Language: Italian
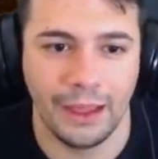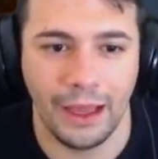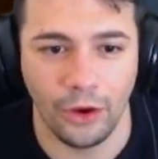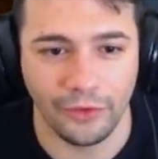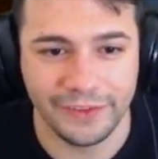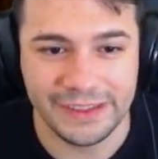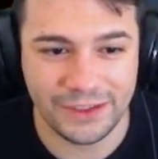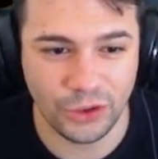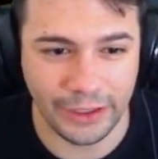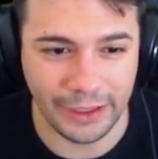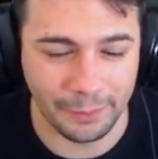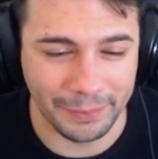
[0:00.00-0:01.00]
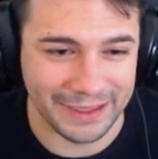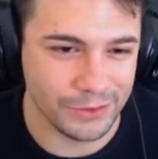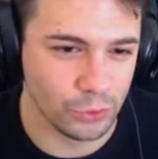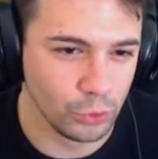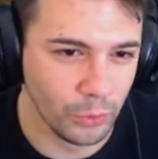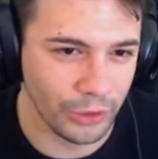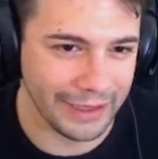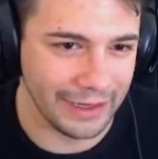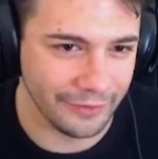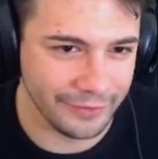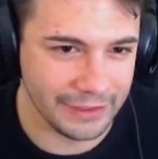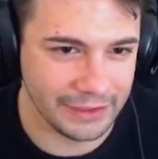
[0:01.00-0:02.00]
Ah, visto che presumo che
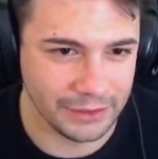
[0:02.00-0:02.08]
alla fine